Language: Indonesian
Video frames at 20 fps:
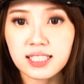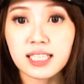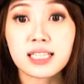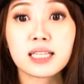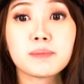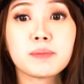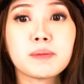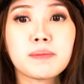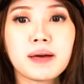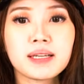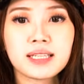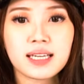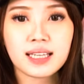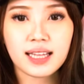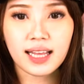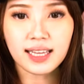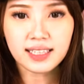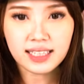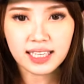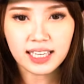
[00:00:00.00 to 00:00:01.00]
yang lebih banyak
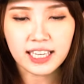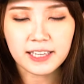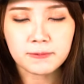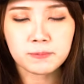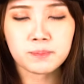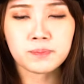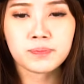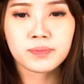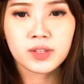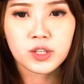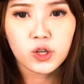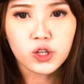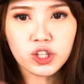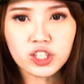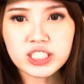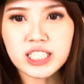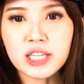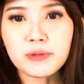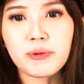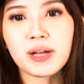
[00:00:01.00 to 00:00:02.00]
lagi. Untuk
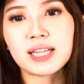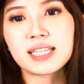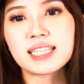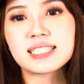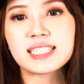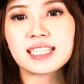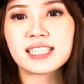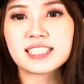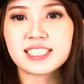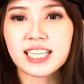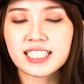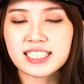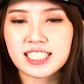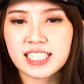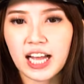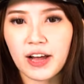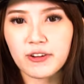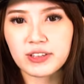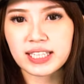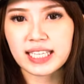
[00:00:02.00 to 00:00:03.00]
jadwalnya jenis kasih
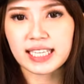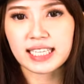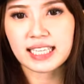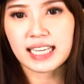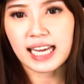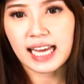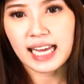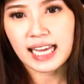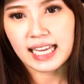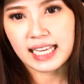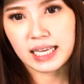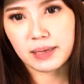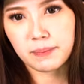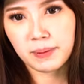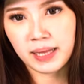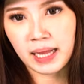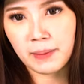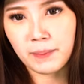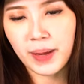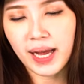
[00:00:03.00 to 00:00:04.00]
tahu nih. Yang
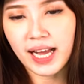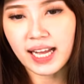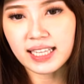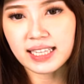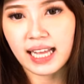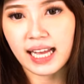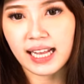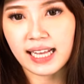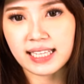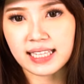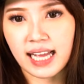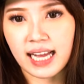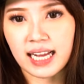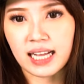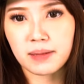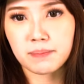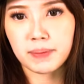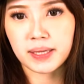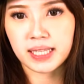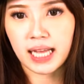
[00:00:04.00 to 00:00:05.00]
pertama dari
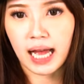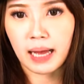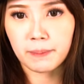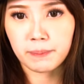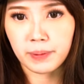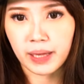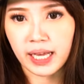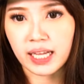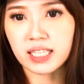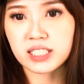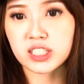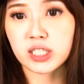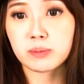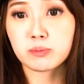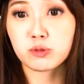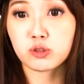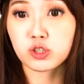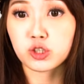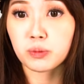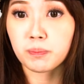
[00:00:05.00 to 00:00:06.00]
tanggal 4 April jam
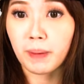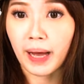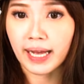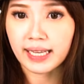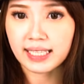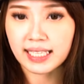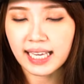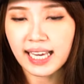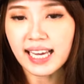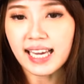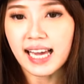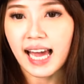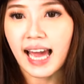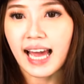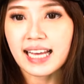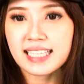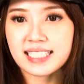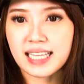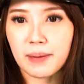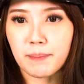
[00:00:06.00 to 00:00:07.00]
7 pagi
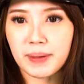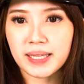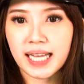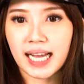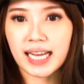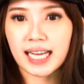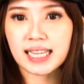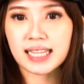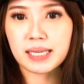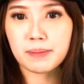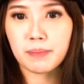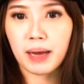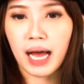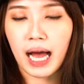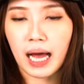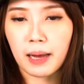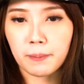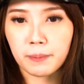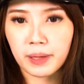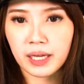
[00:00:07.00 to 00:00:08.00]
sampai tanggal 5
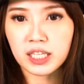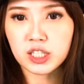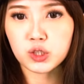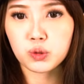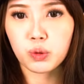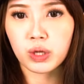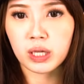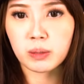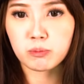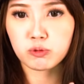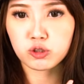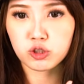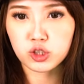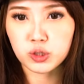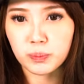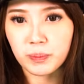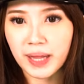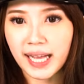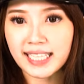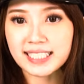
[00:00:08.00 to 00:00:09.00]
April
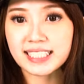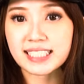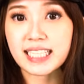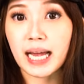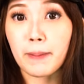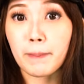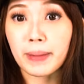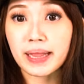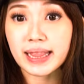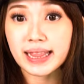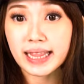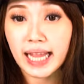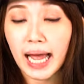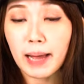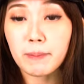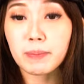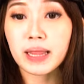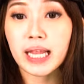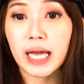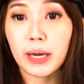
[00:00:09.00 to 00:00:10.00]
2017 jam 6
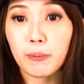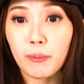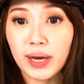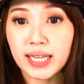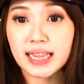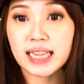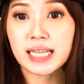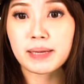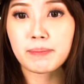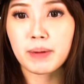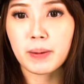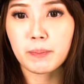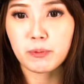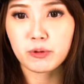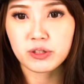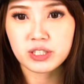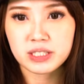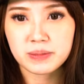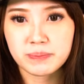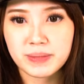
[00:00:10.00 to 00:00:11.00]
lewat
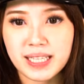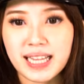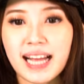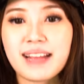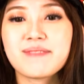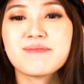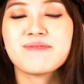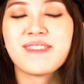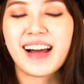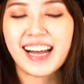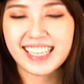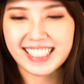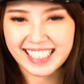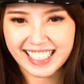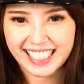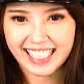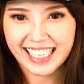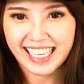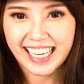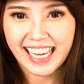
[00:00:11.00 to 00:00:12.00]
59 pagi.